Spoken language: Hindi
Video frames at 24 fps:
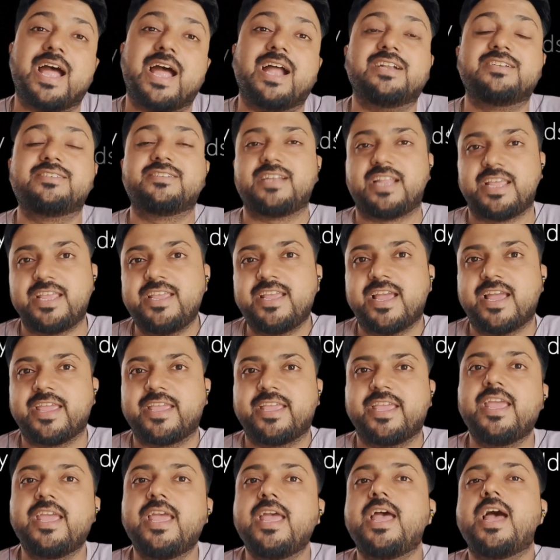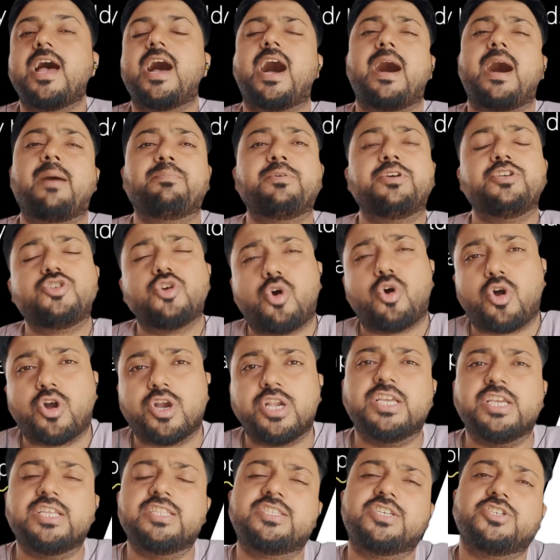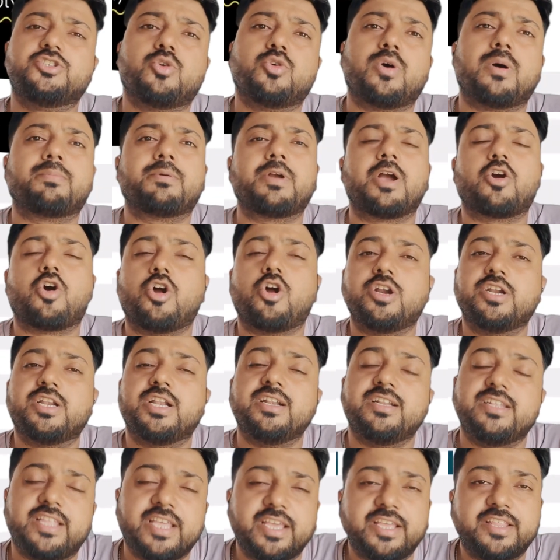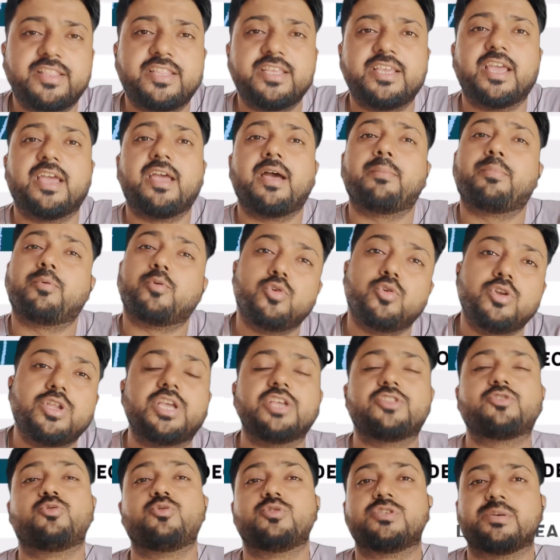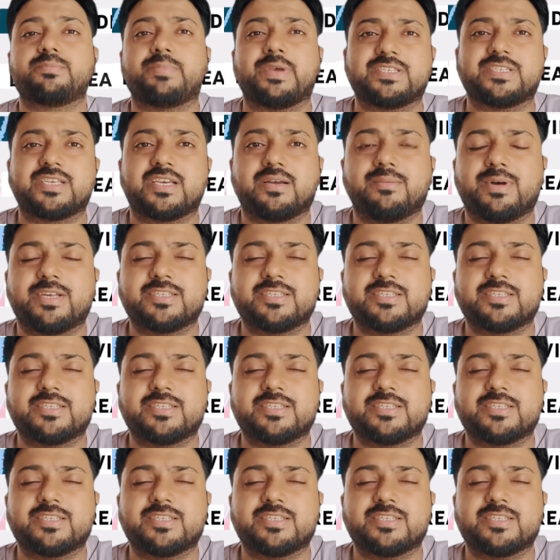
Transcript: एड्स नहीं आएंगे आपकी जो ऑडियंस है जो आपका कॉन्टेंट देखती है आप उनके थ्रू से पैसे कमा